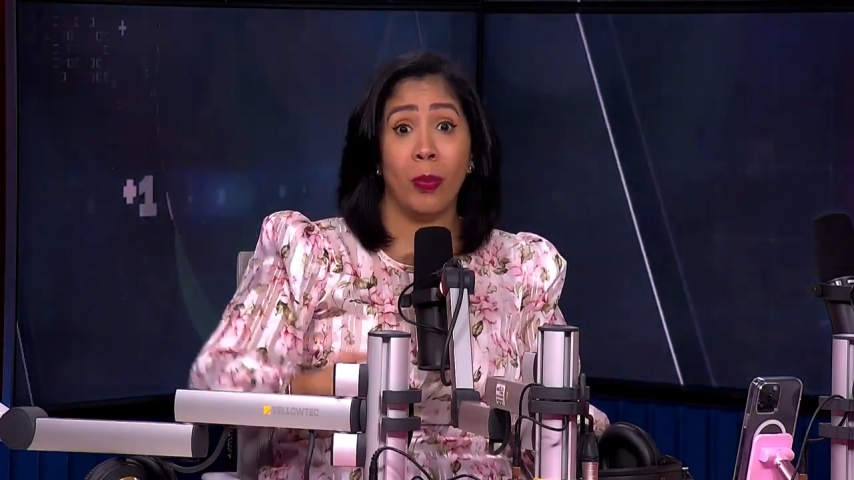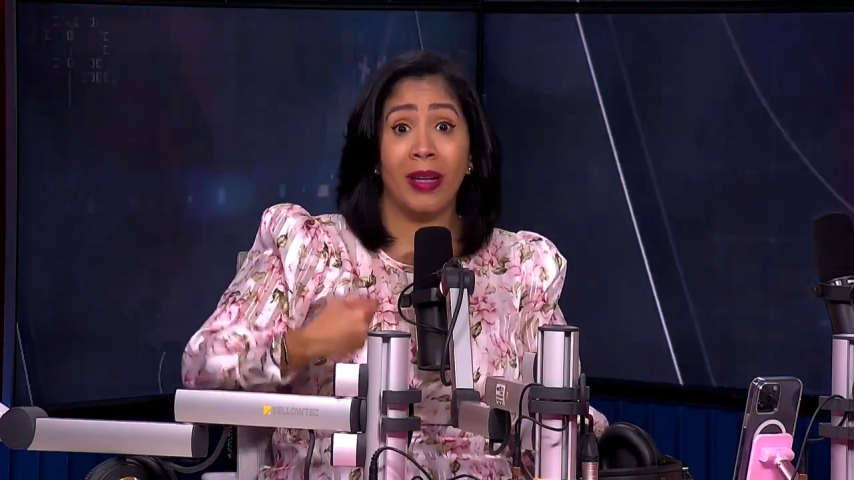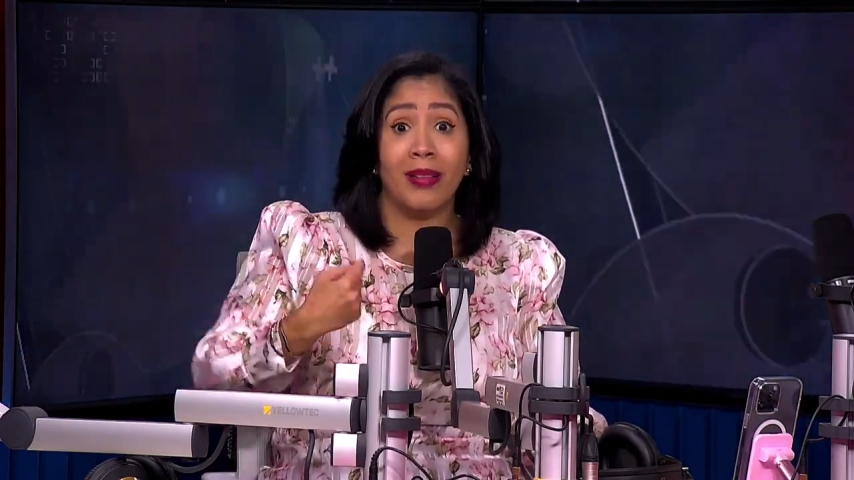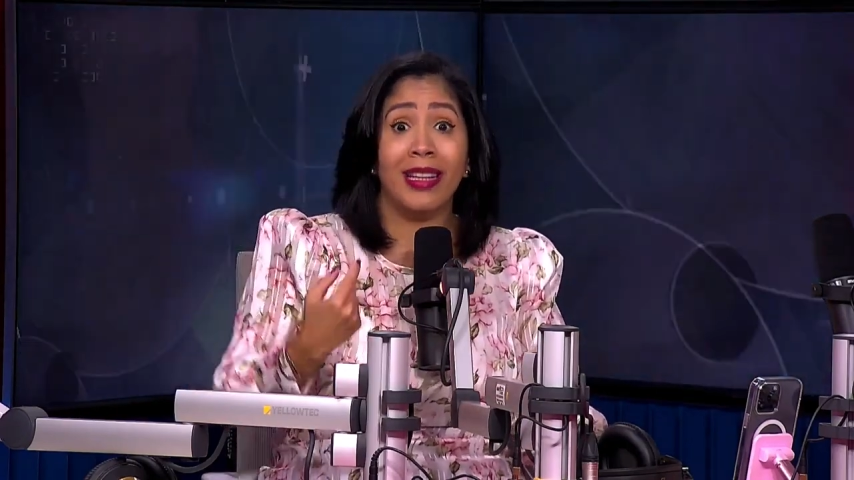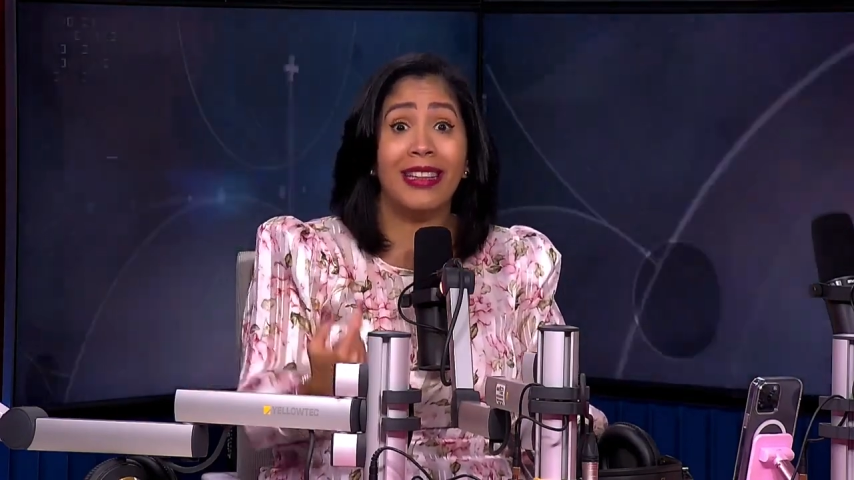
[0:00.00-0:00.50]

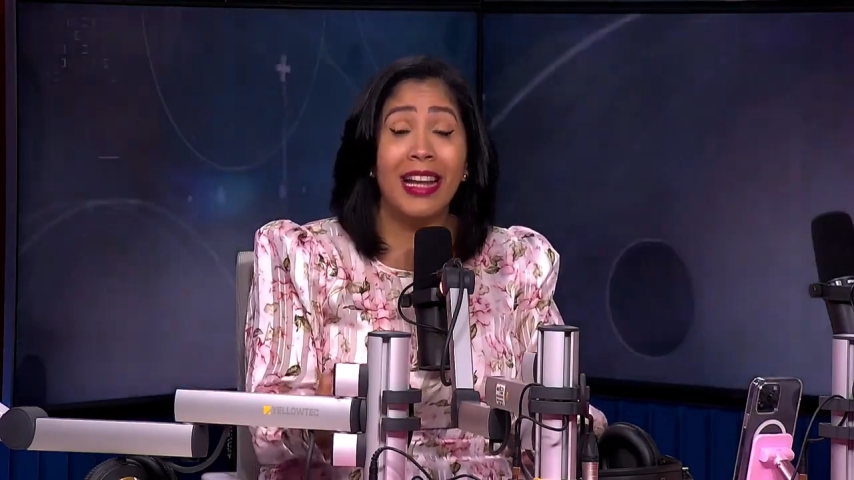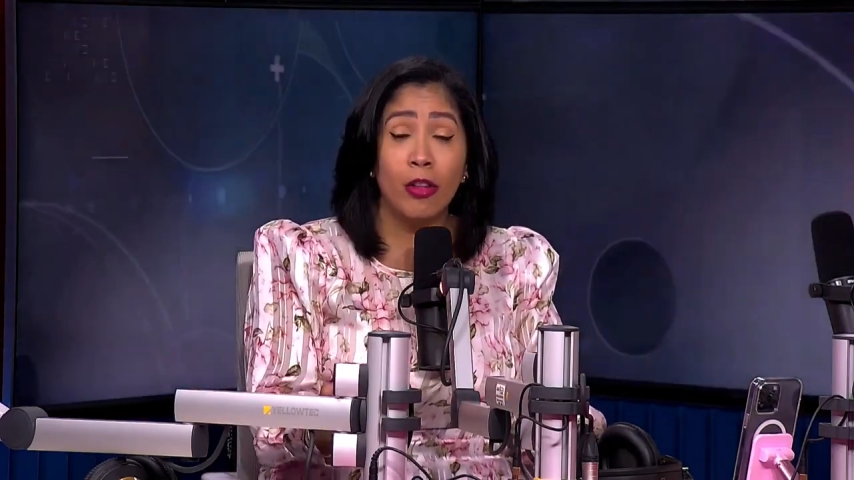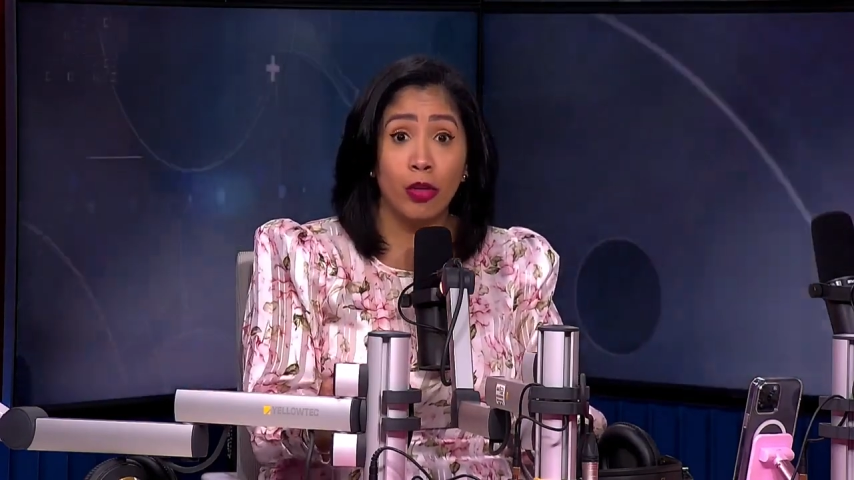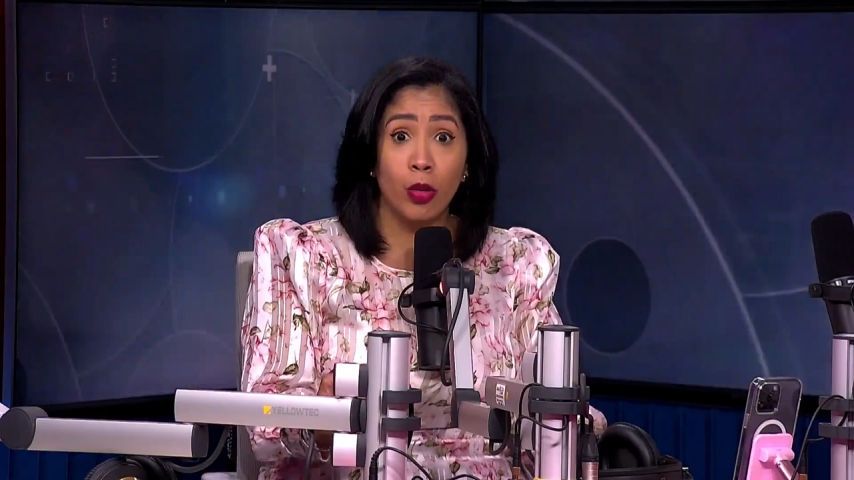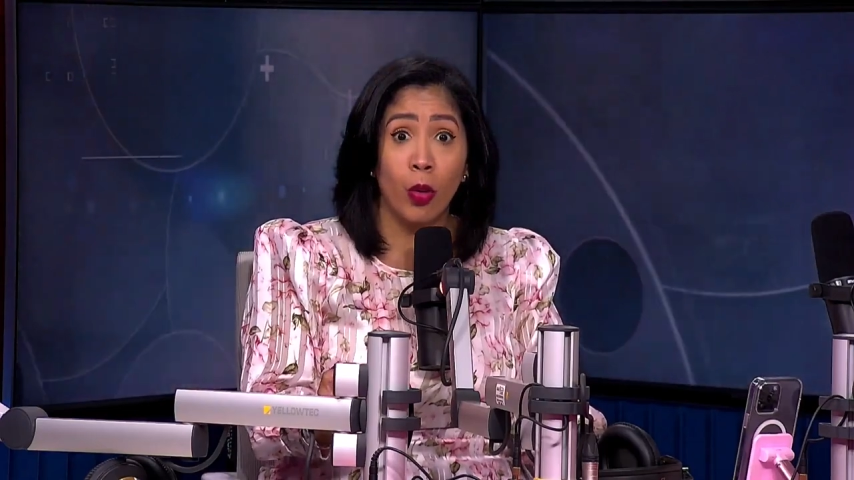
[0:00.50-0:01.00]

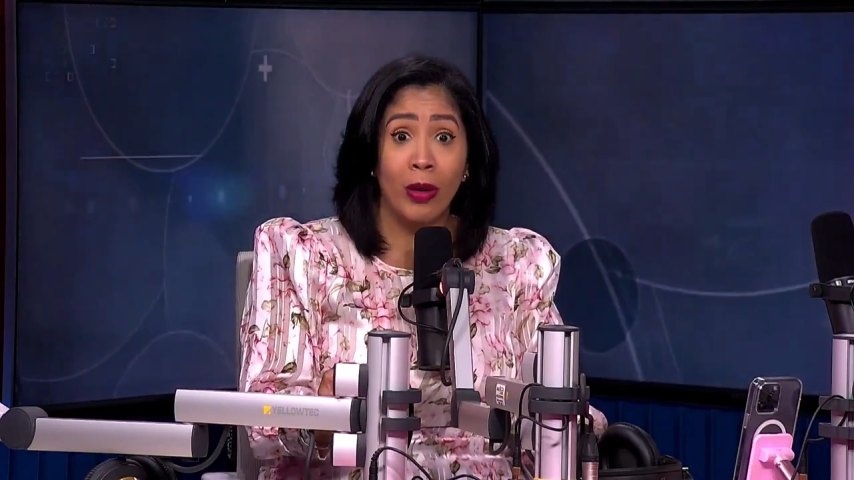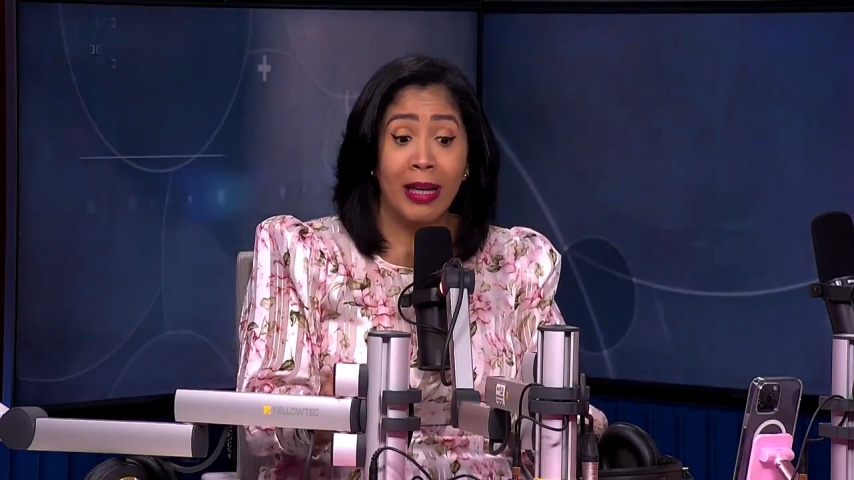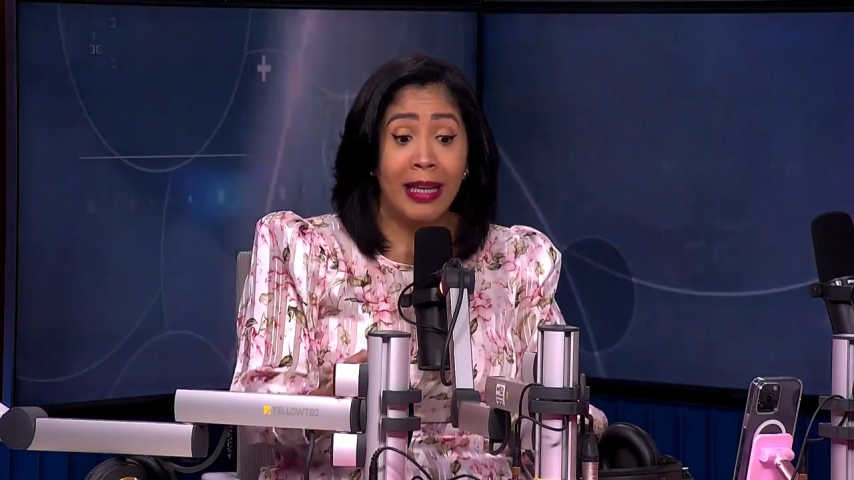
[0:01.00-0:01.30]
pertenezco.